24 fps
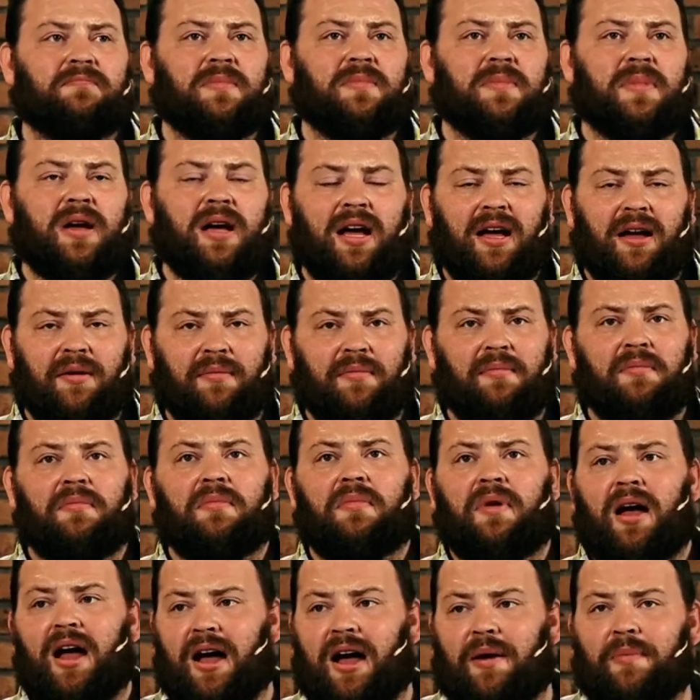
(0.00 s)
haben
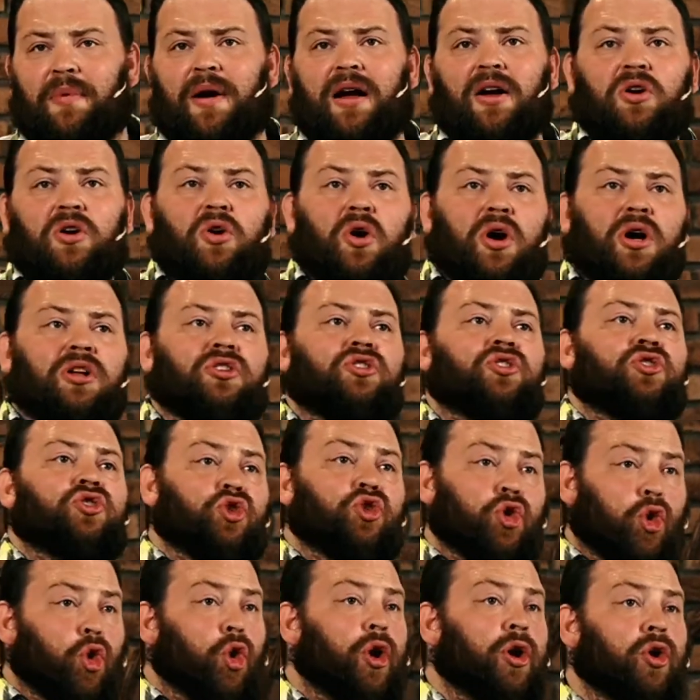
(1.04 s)
aber Gott
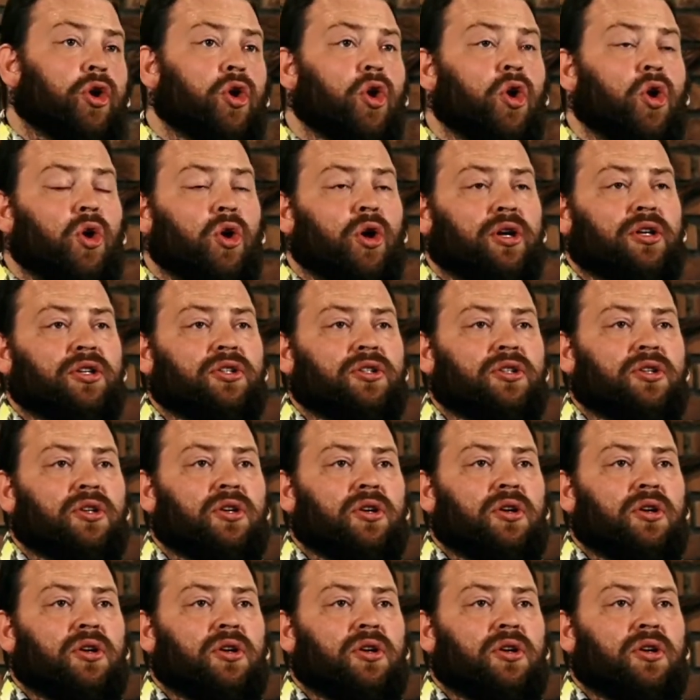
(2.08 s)
treu gehorcht